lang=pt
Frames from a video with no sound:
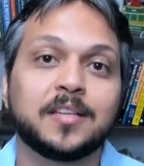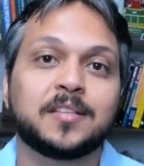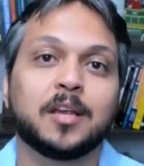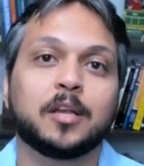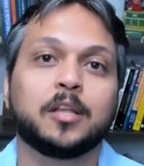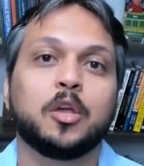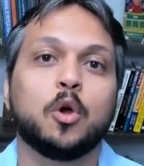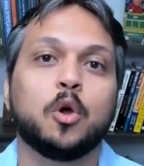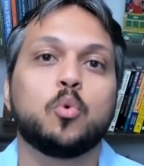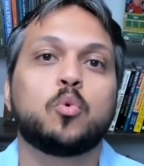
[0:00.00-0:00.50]
Esse
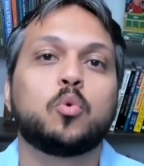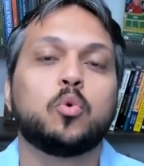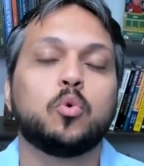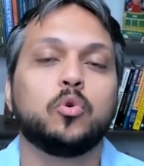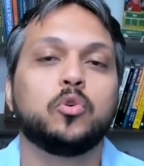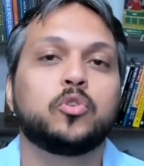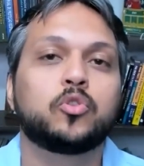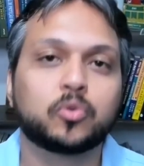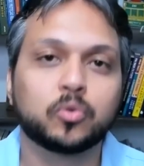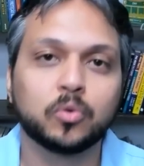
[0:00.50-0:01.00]
aqui é o
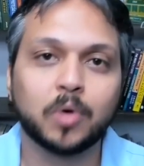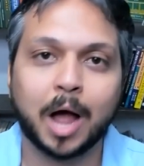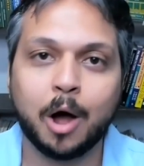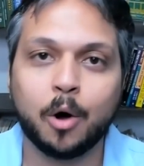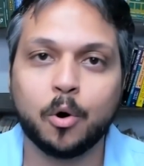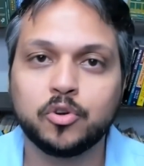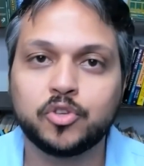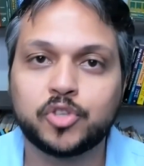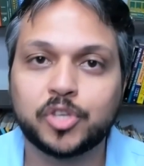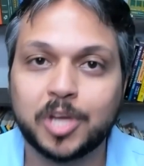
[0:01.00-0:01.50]
curso
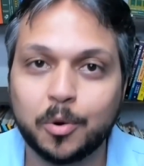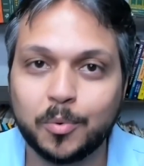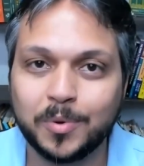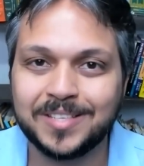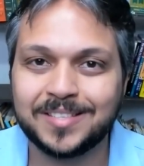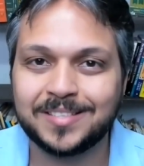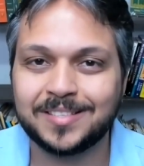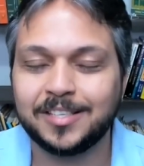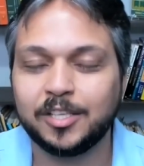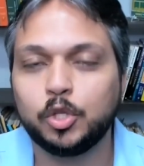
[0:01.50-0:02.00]
onde que eu
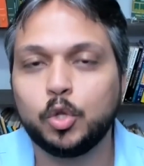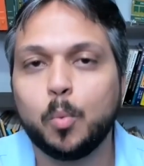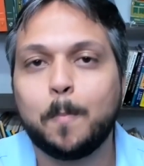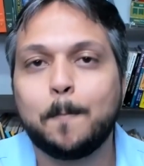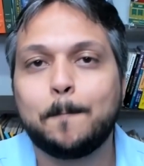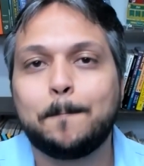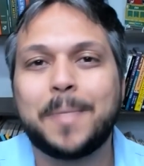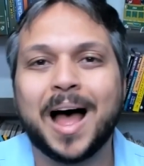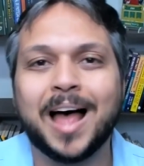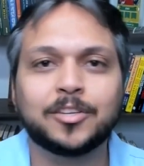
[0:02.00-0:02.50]

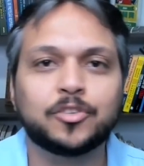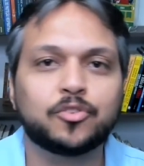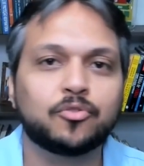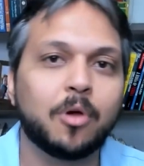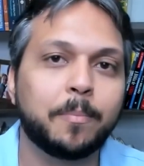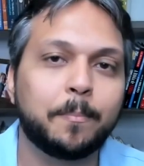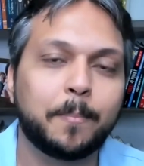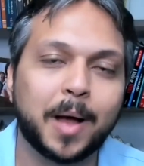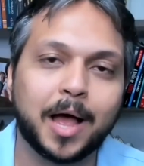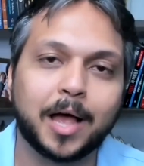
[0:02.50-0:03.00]
ensino
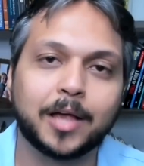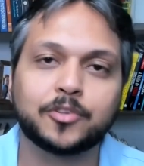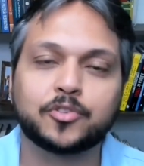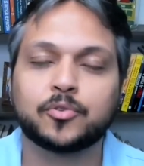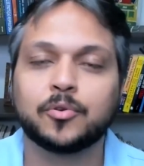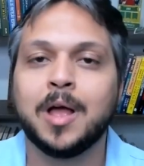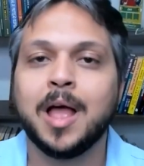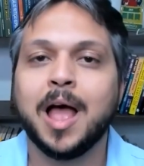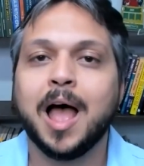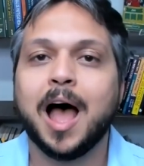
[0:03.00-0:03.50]
passo a
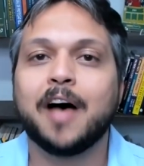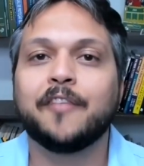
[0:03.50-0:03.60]
passo